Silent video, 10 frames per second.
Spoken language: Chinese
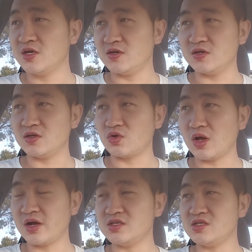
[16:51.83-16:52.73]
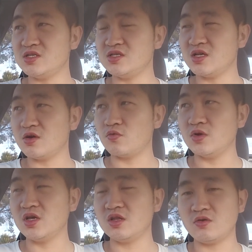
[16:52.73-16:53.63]
嗯，s 七在
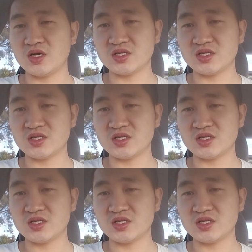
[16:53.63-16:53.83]
国内的话，